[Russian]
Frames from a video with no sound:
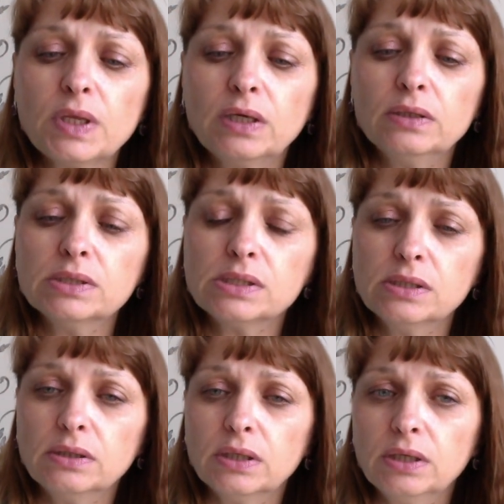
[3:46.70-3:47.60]
а, с
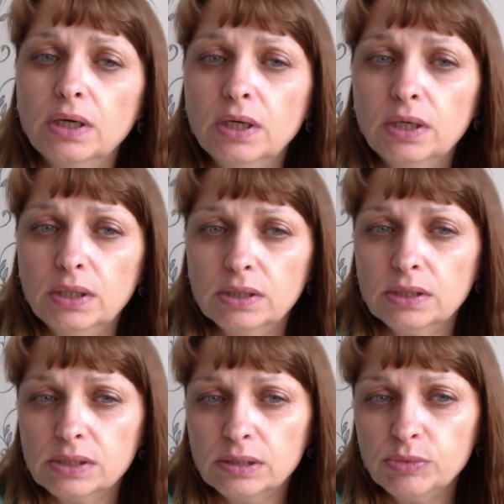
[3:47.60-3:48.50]
этой
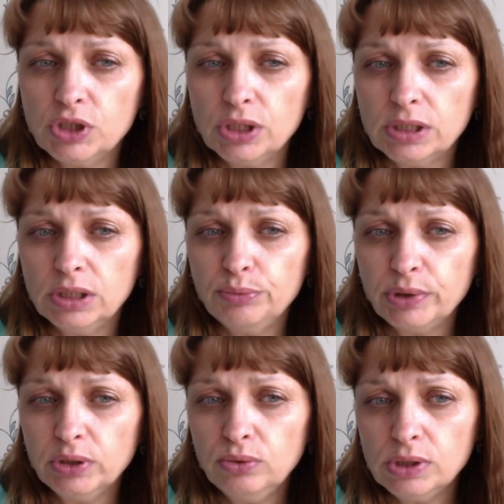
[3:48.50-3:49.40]
а, замечательной
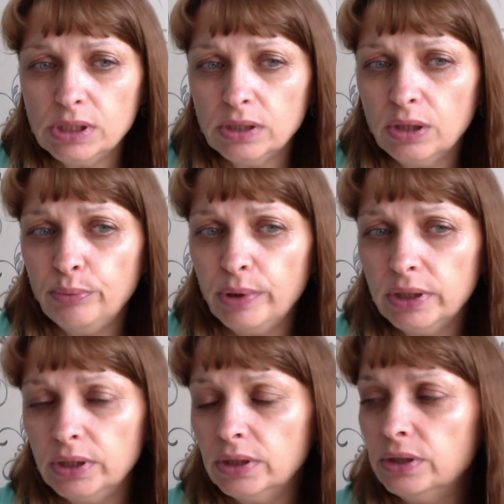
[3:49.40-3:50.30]
продукцией
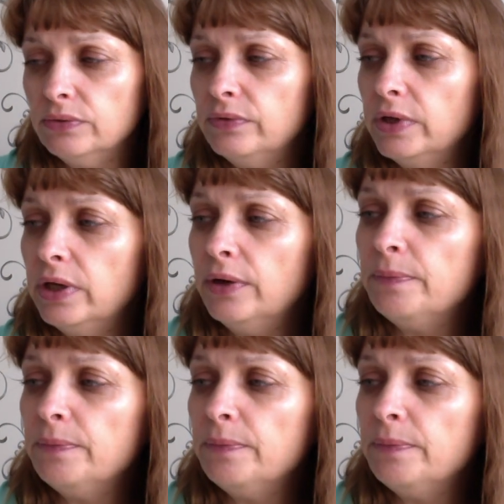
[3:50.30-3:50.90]
компании Greenway,